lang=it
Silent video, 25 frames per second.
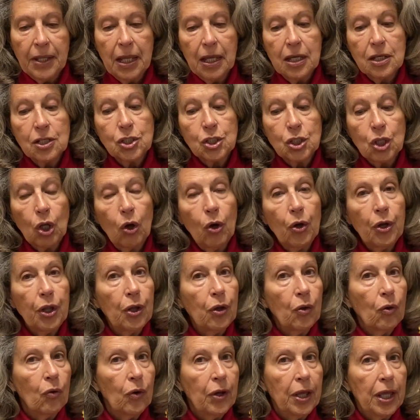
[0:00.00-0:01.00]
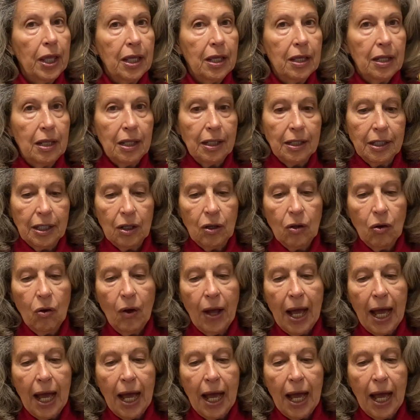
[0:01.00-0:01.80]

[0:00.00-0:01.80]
Storico e critico,